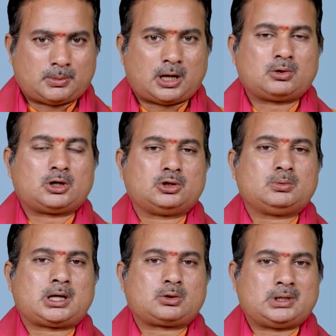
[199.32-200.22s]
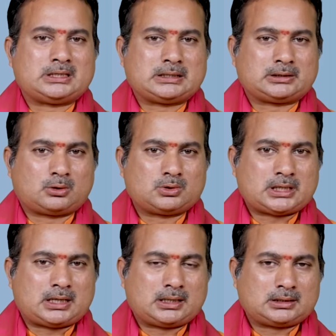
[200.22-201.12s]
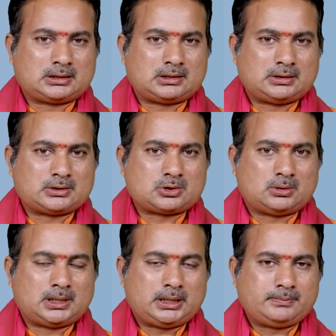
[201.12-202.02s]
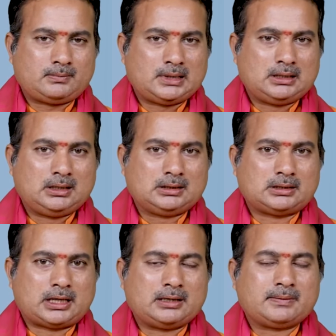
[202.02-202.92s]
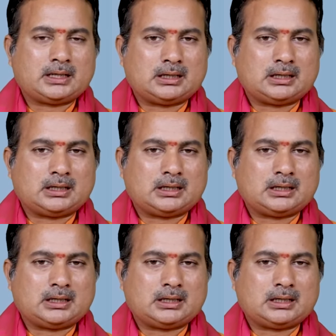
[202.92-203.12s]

బాగుండదో వారు కొన్ని తగు జాగ్రత్తలు తీసుకోవాలి దైవ